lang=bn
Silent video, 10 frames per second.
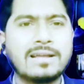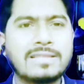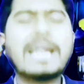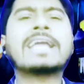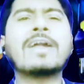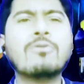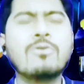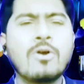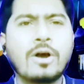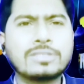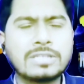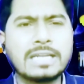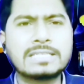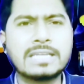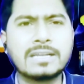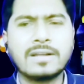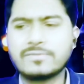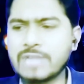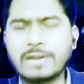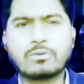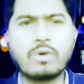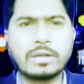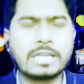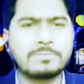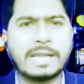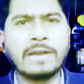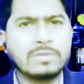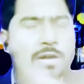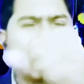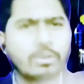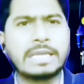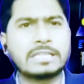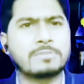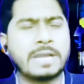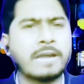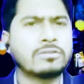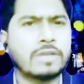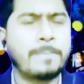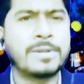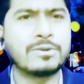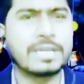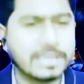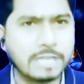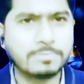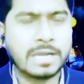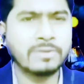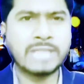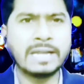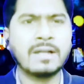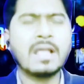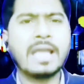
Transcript: তারা কেন অযথা নিজের যান খুয়াতে আসবে কেন তারা গুলি খেতে আসবে কেন তারা পিটুনি খেতে আসবে কারণ জানে